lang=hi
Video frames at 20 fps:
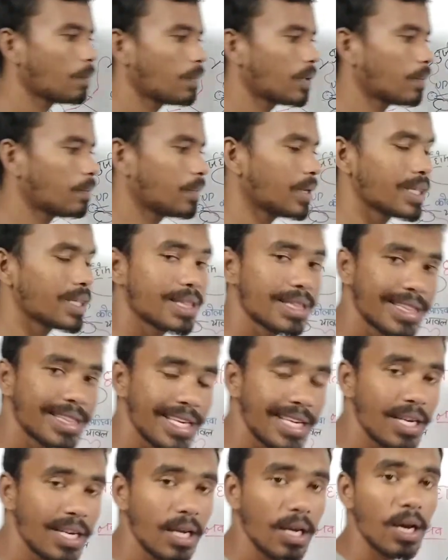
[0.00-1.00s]
कब्र में
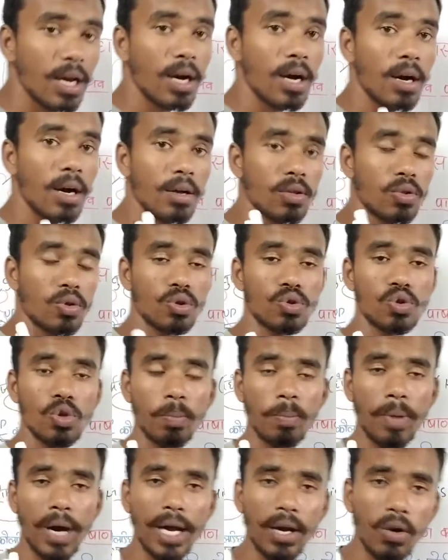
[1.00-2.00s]
तीन आ, दोस्तों
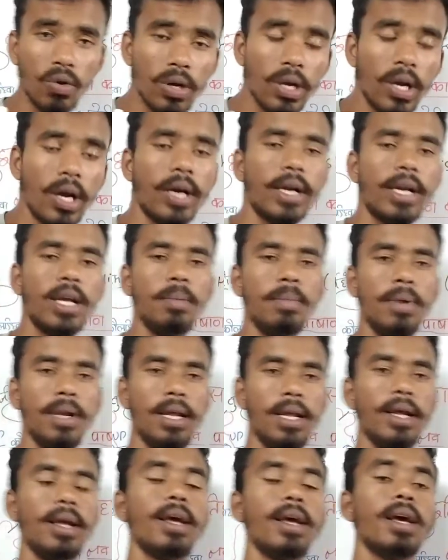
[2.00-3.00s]
मानव के हड्डी मिले